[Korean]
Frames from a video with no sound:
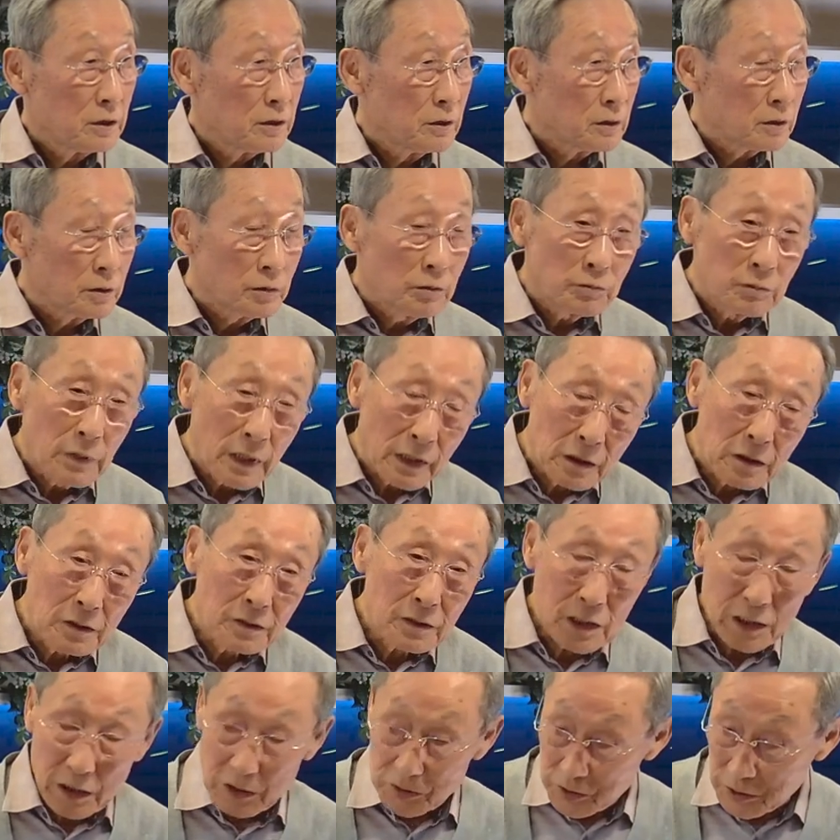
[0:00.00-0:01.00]
왜
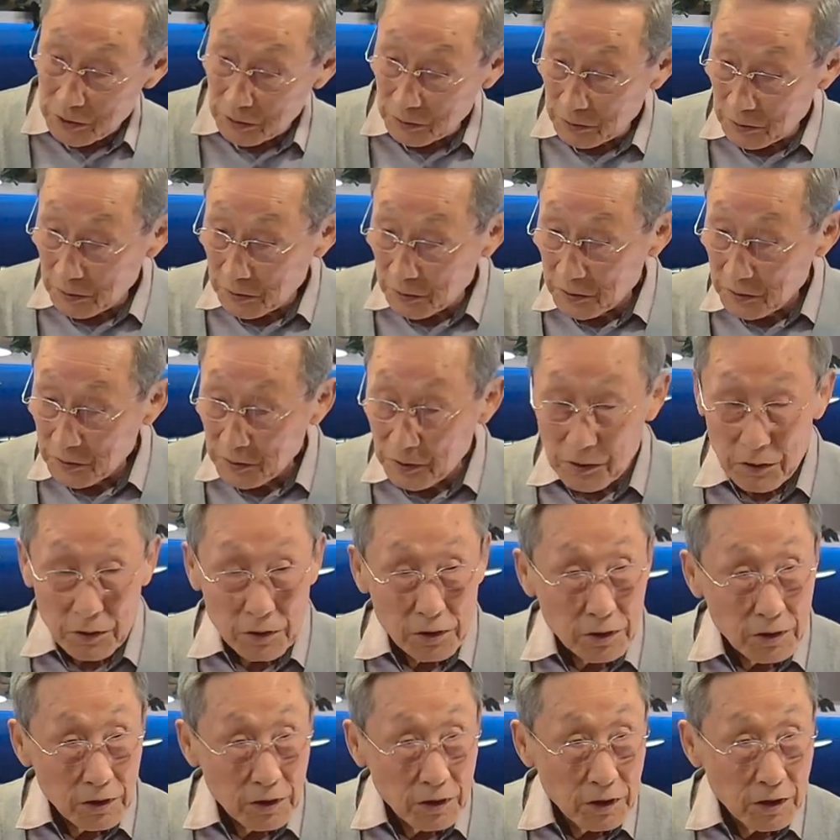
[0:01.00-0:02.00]
그렇게 했어요?
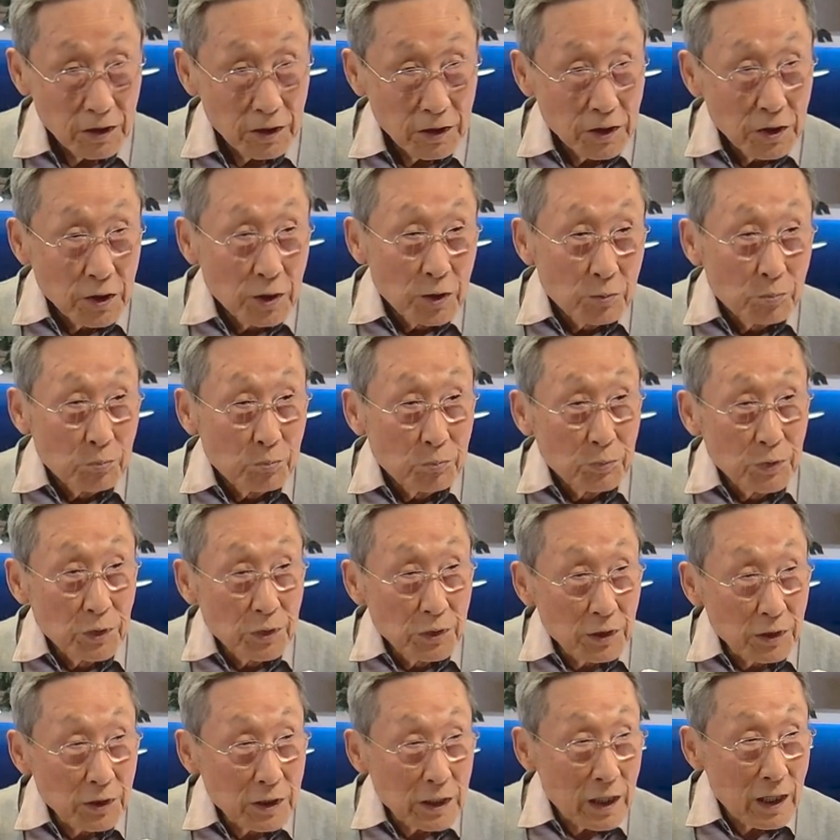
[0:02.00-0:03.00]

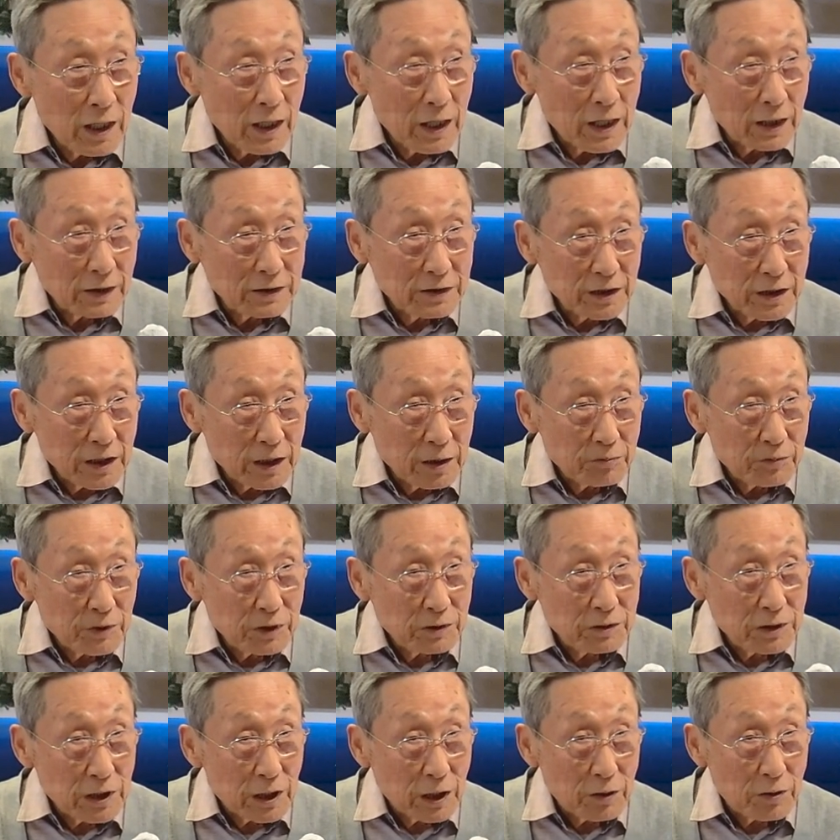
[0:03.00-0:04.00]
뭐가 안
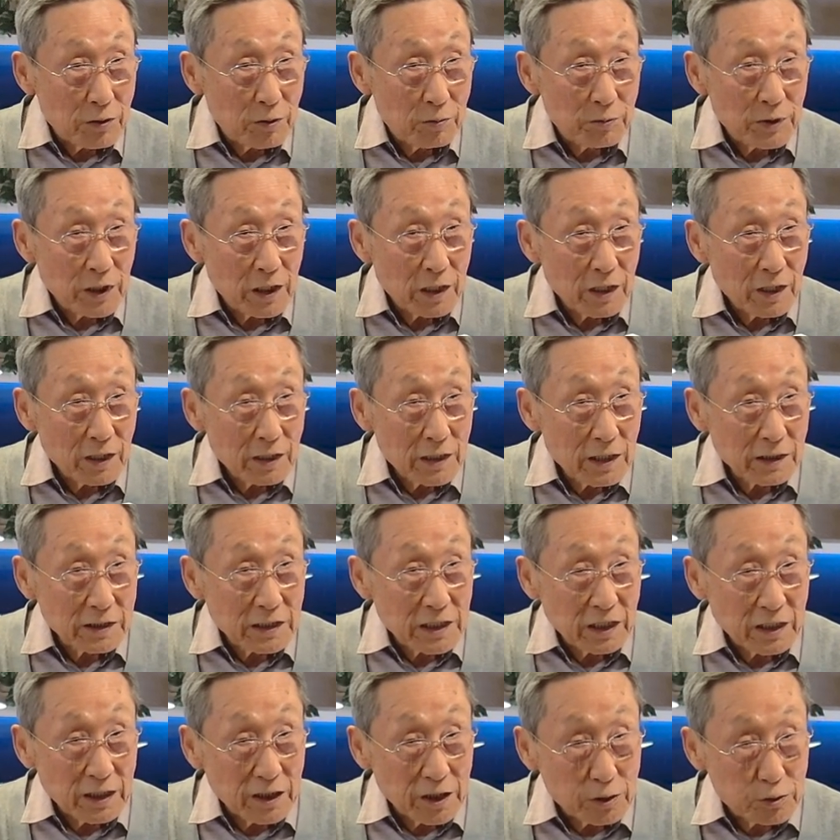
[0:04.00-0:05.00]
되면 텔로메어가
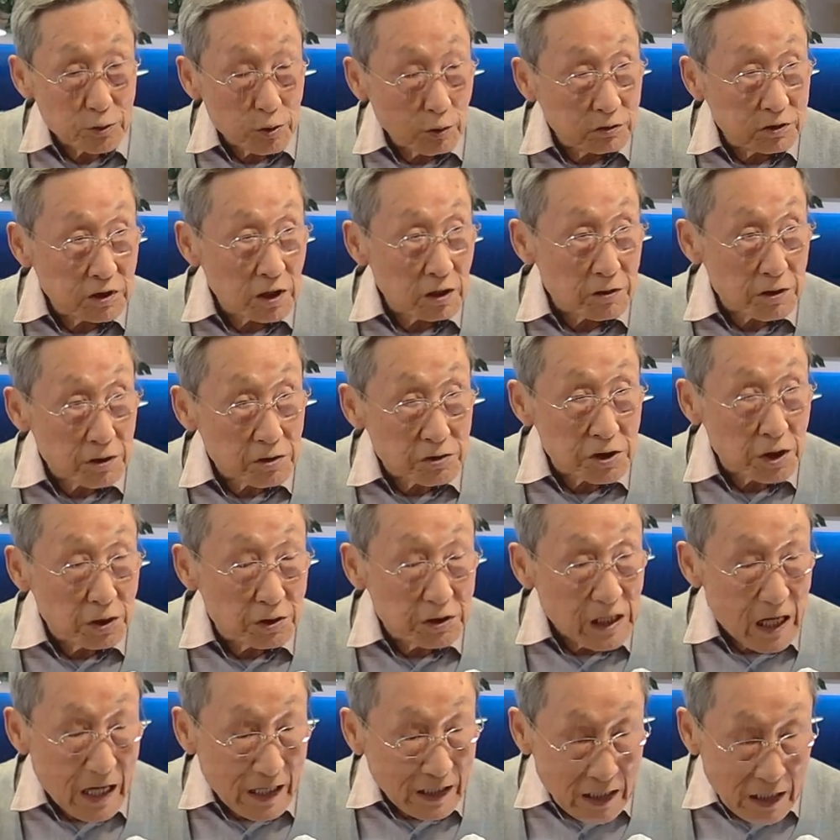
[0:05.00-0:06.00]
계속 떨어져
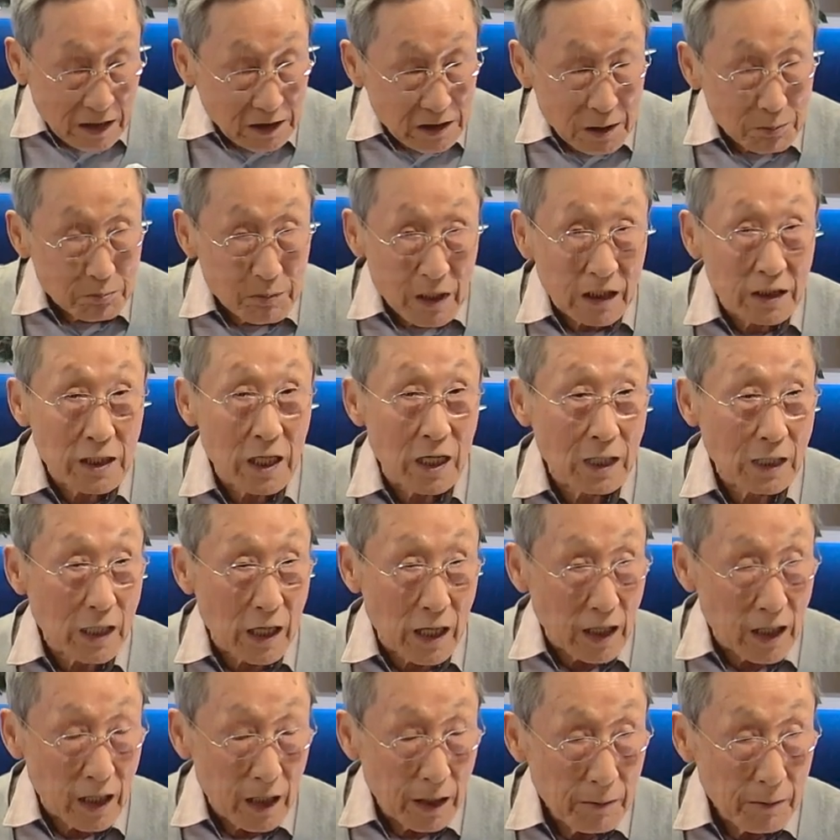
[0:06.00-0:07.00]
나가기만 할까?